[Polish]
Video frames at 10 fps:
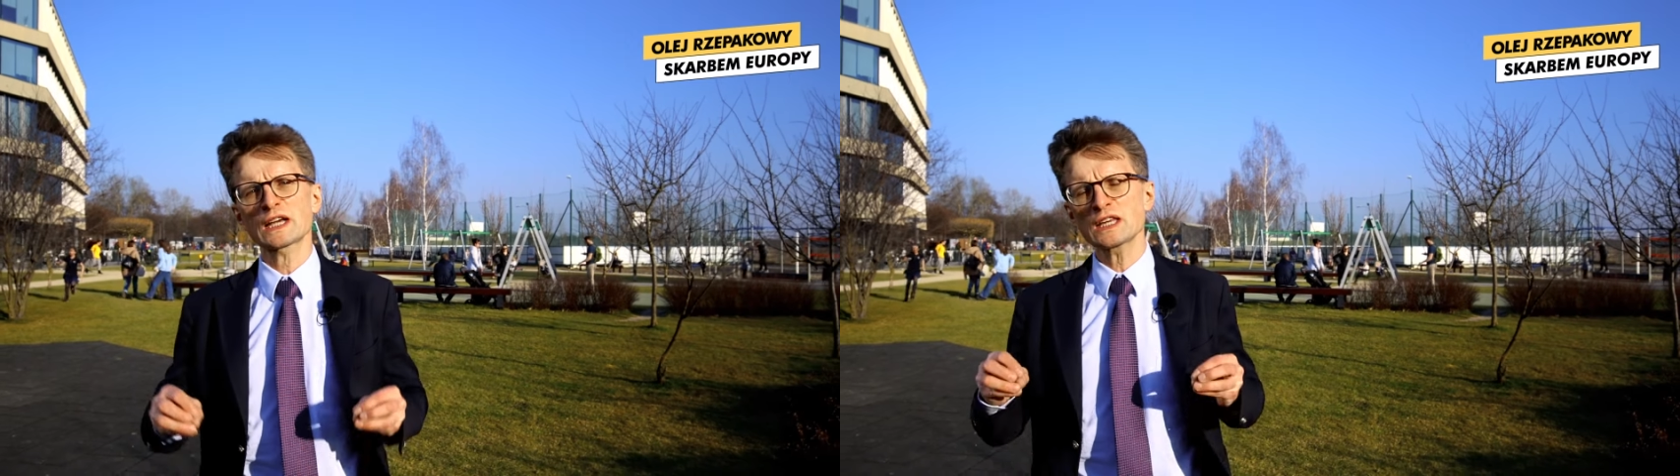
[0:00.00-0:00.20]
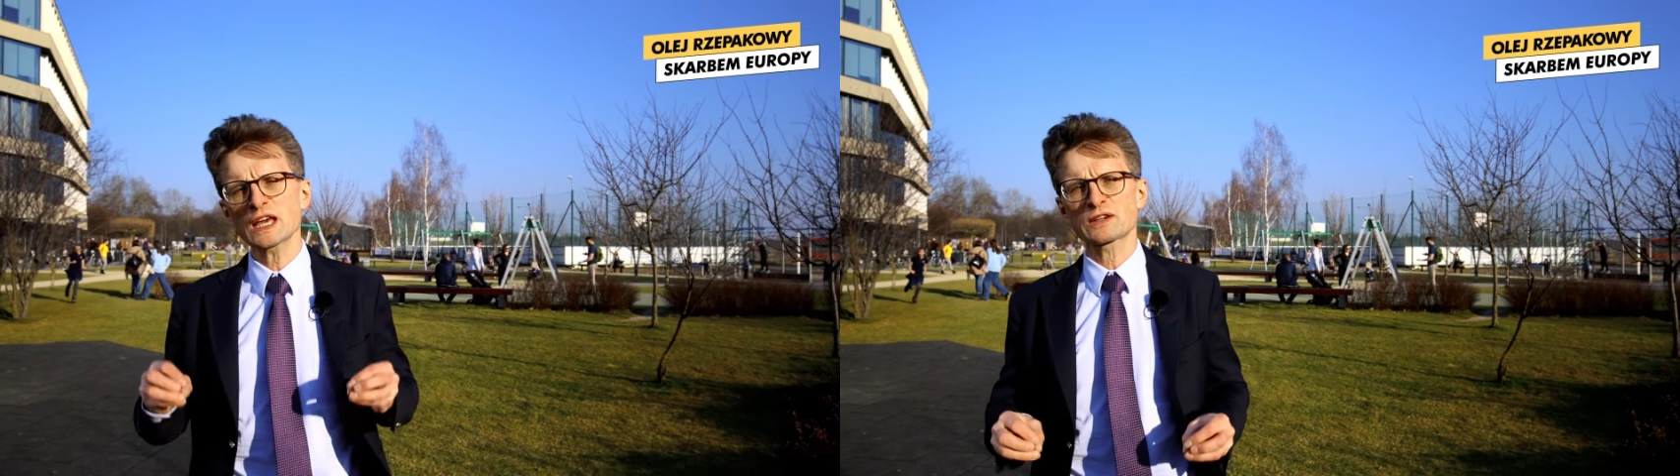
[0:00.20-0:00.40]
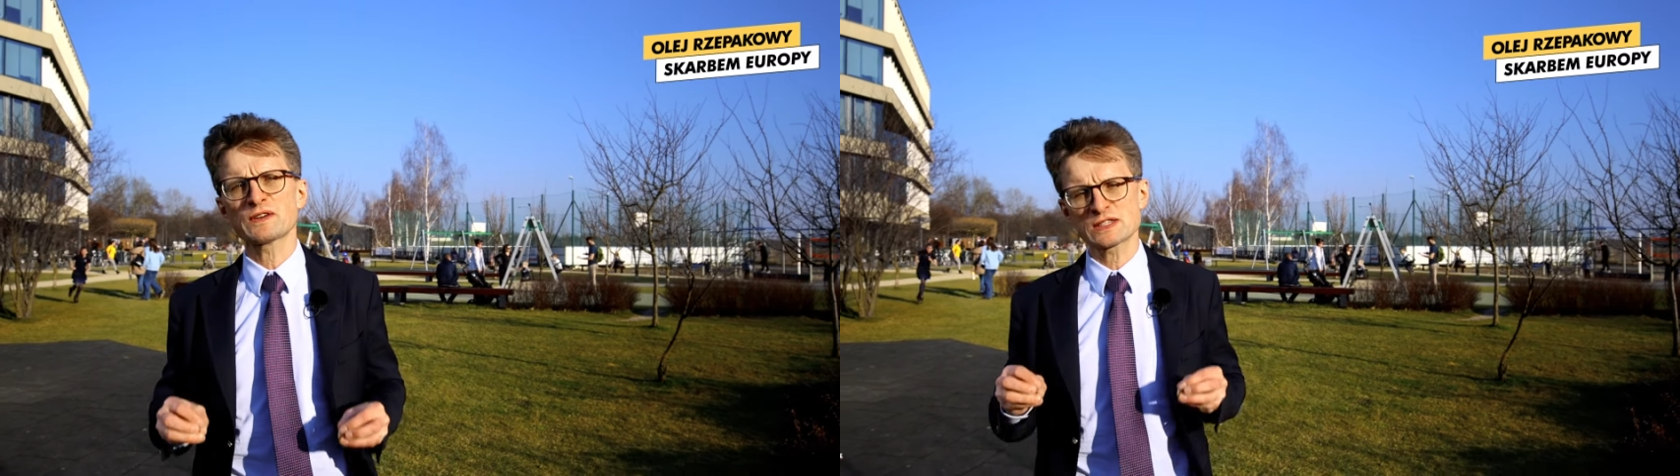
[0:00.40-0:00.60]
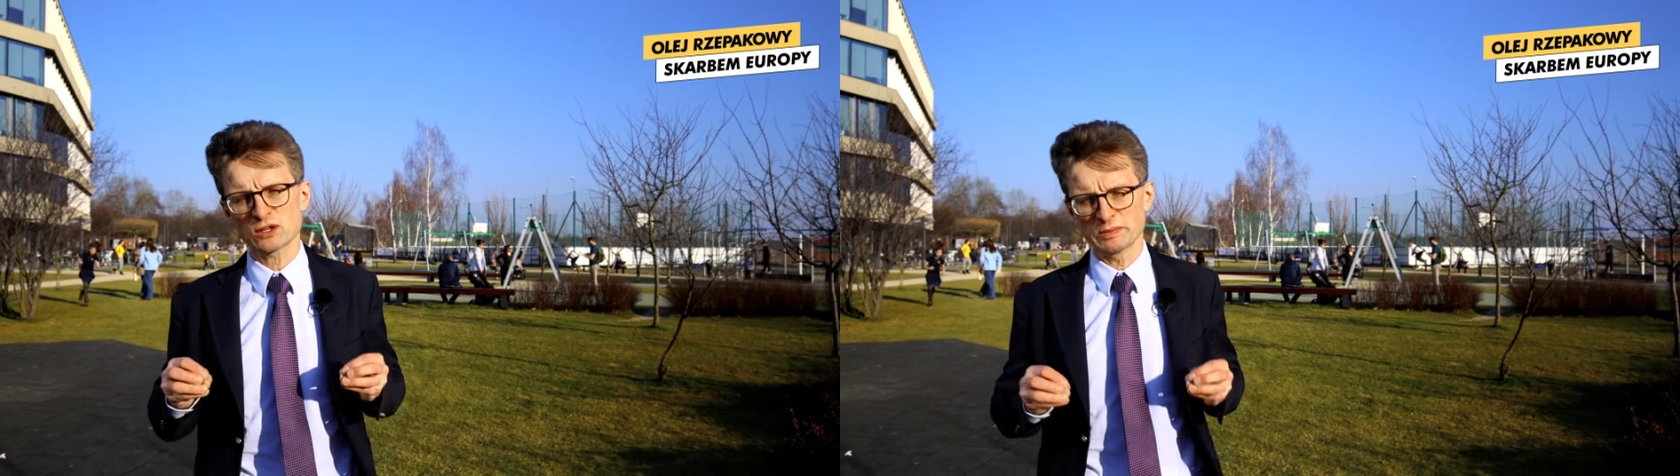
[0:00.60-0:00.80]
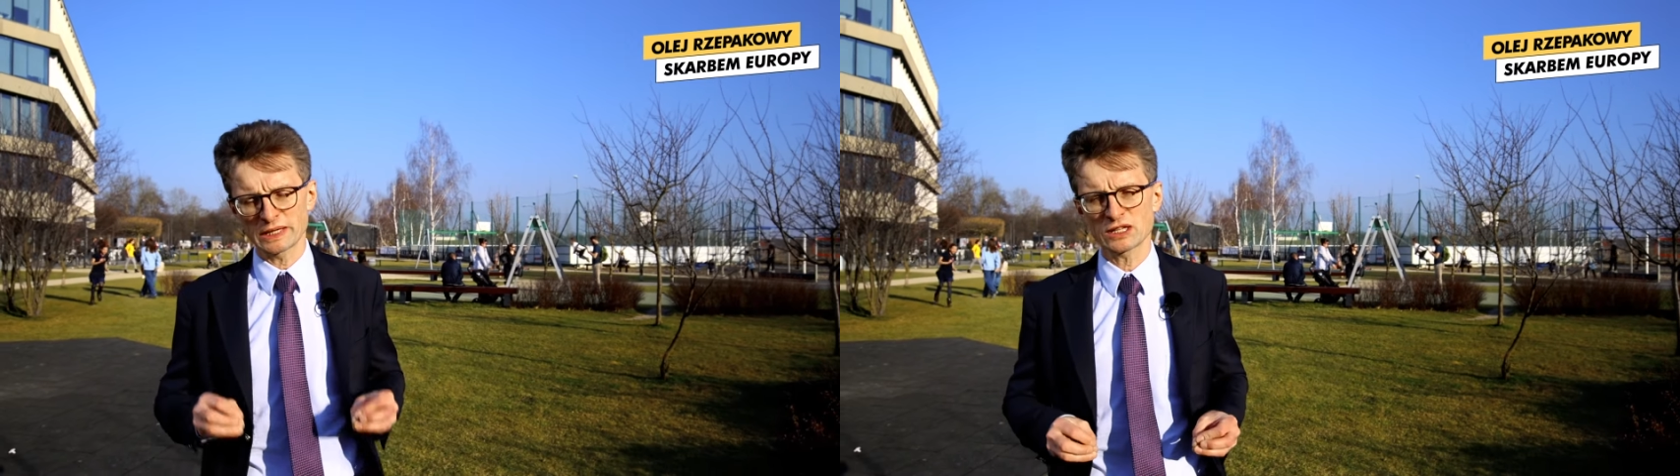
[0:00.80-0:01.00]
takich jak
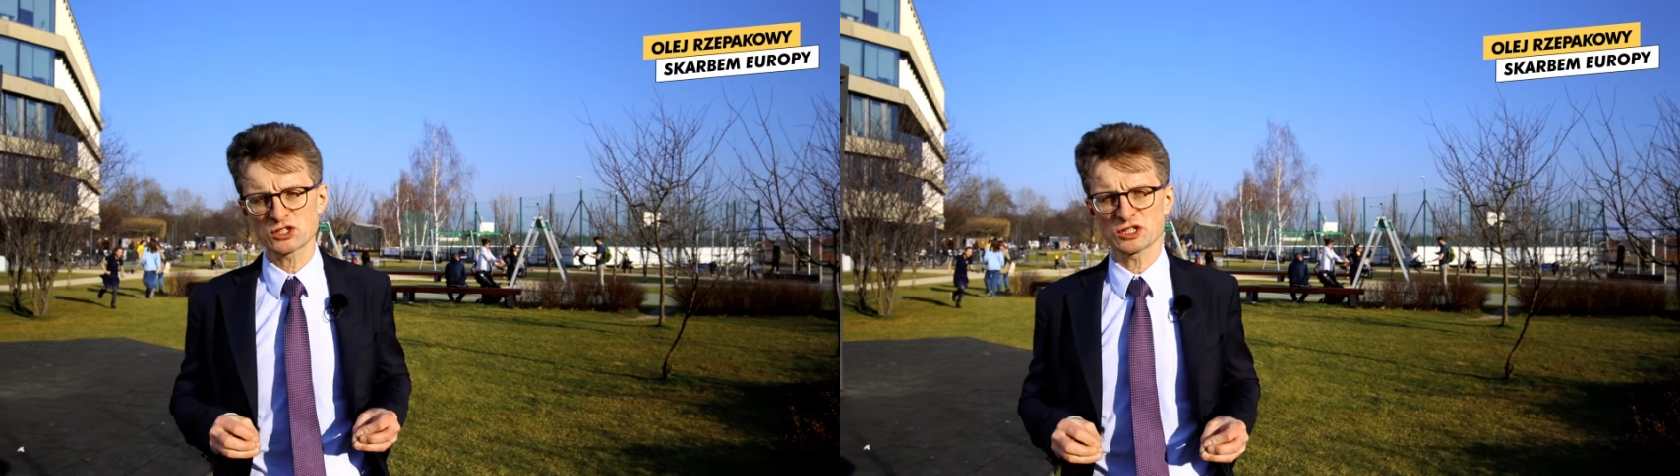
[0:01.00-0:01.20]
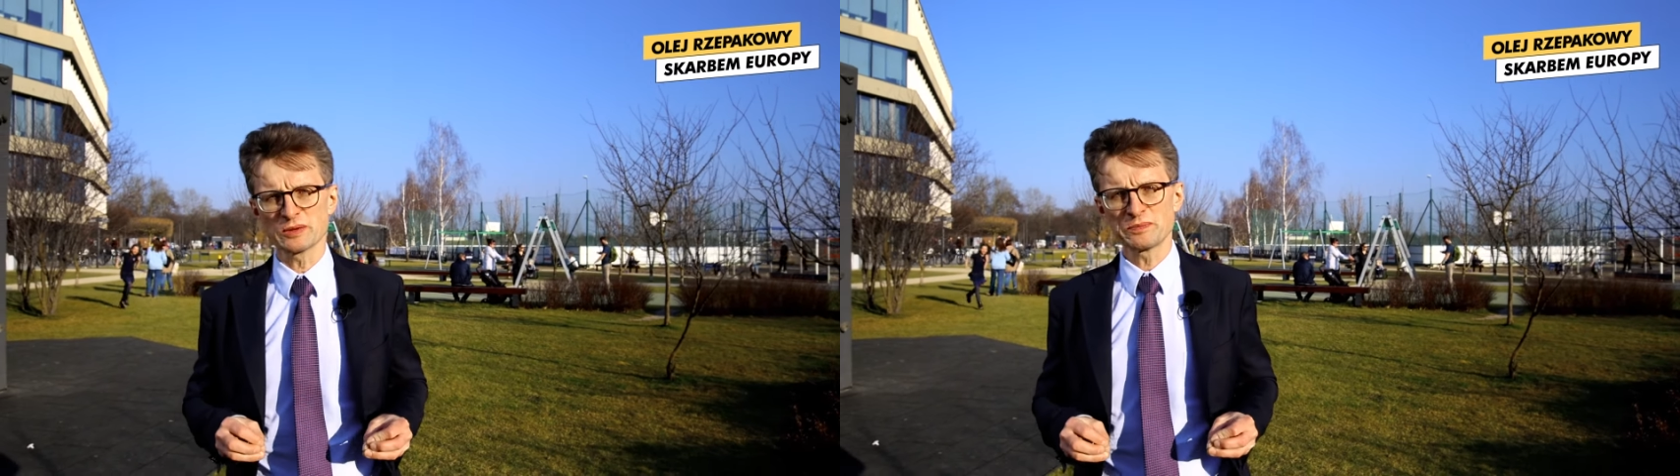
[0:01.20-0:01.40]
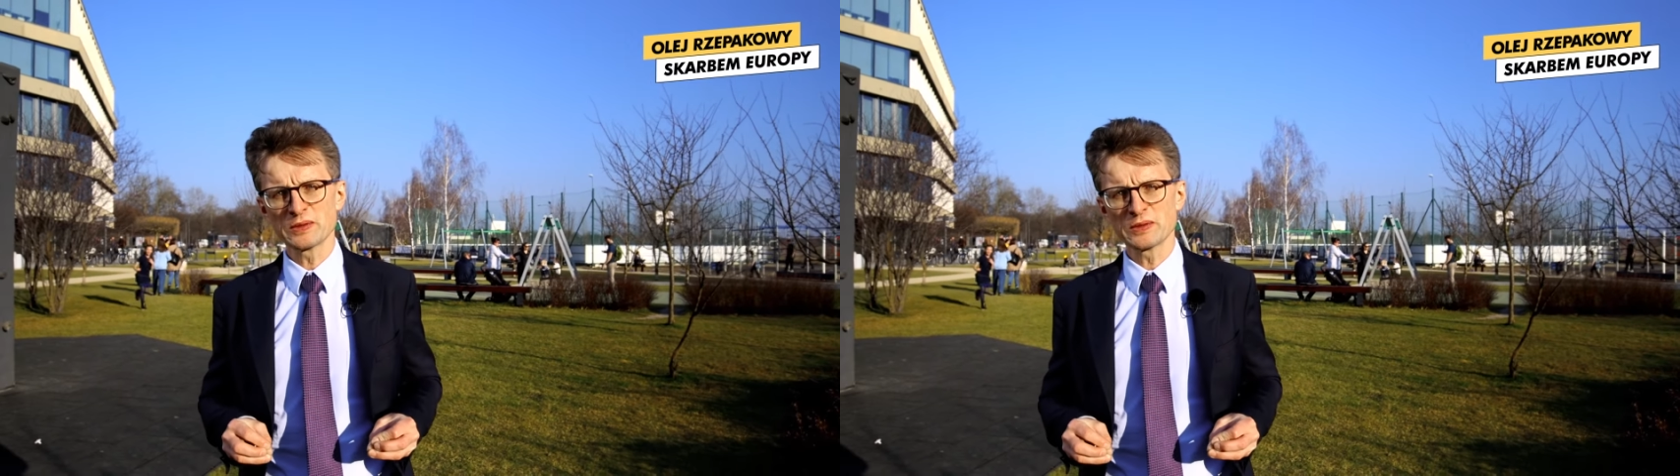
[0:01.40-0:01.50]
kwasy omega-3.